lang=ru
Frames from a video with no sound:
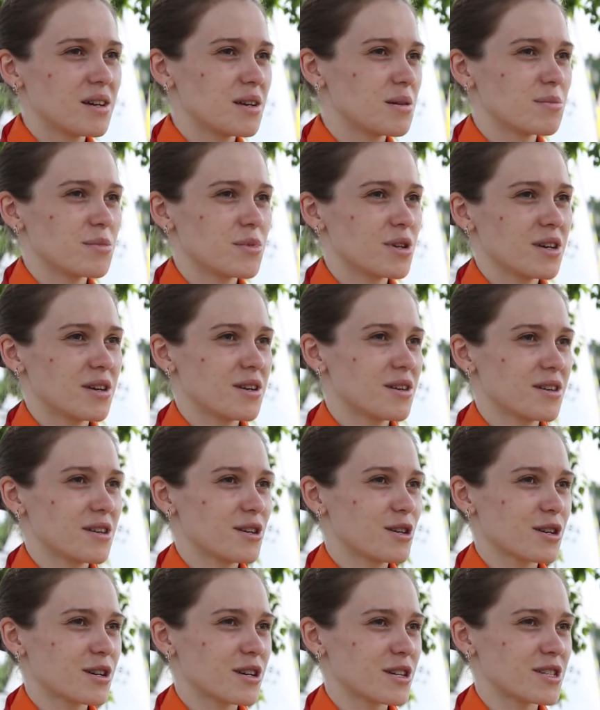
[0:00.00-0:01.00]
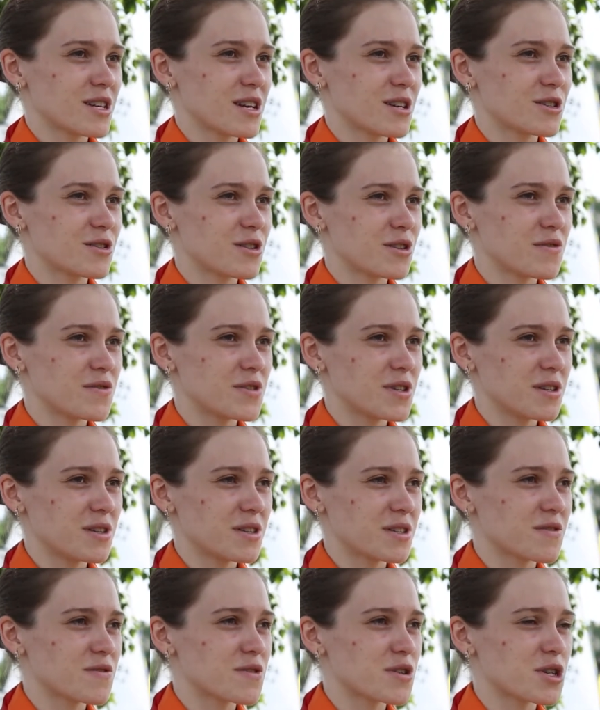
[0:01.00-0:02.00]
и мне казалось, что они все
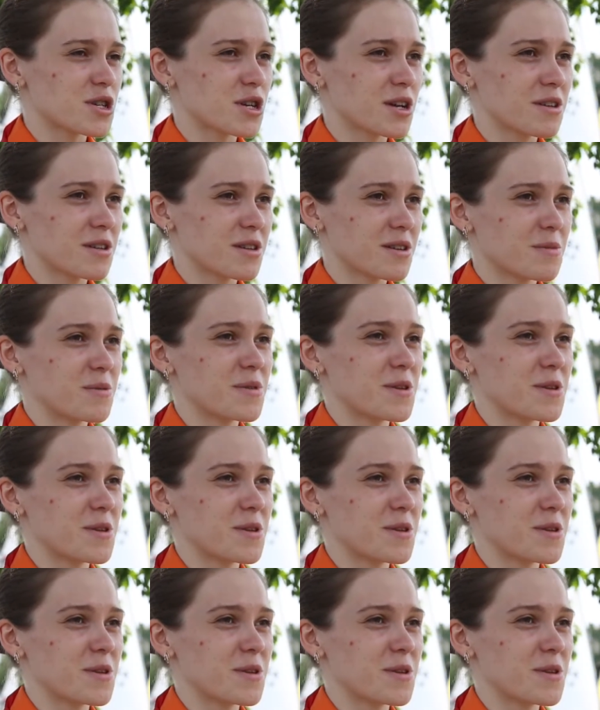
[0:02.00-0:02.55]
несовершенные,